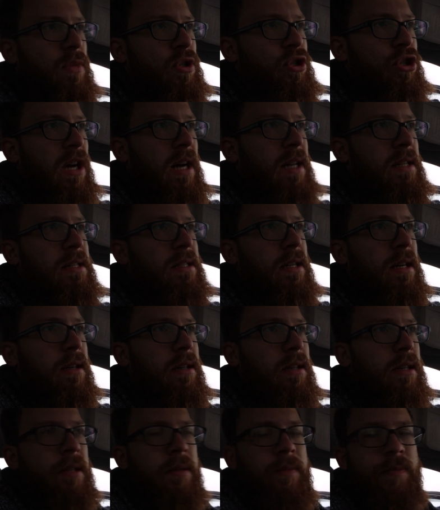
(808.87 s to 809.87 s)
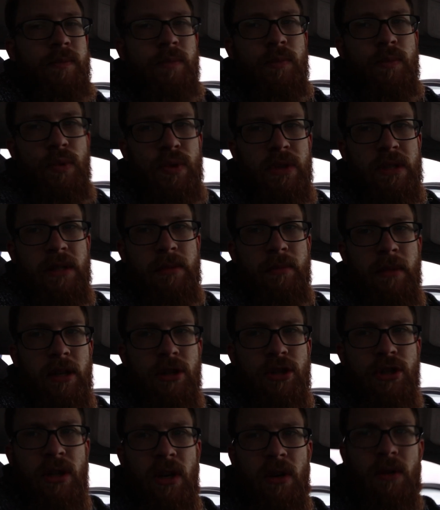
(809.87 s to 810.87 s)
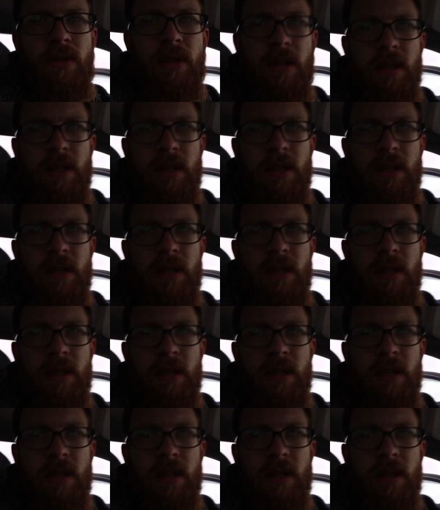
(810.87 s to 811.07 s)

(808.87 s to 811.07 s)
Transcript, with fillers: Schaltsack müsste ich mal schauen.